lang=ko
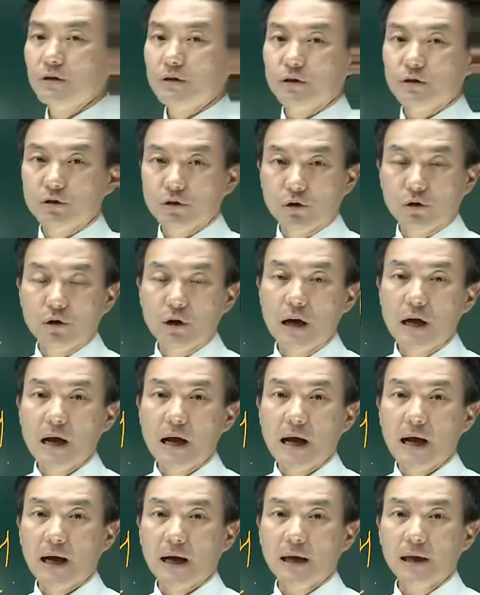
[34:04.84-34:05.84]
수 있죠.
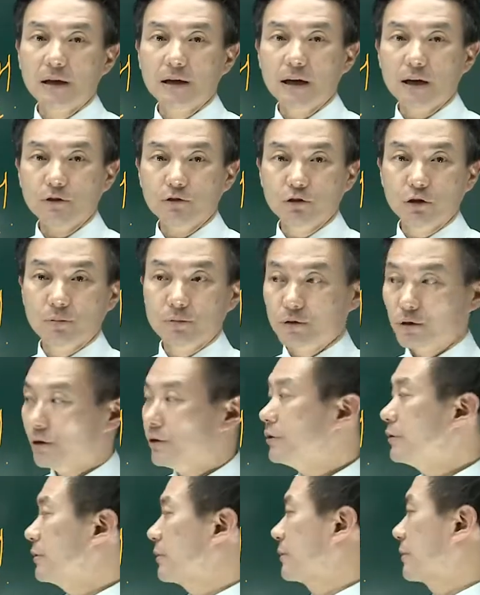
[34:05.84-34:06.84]
악인은 할수
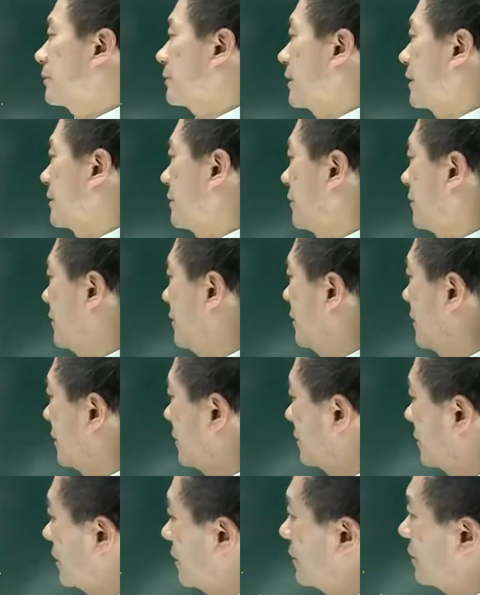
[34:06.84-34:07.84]
없죠. 그래서
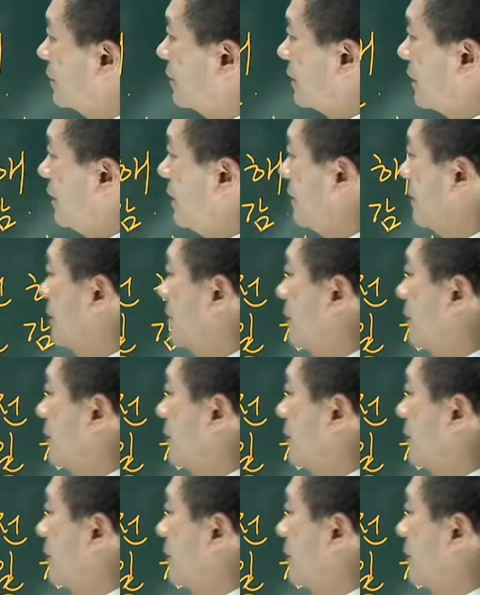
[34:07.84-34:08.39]
틀린 거라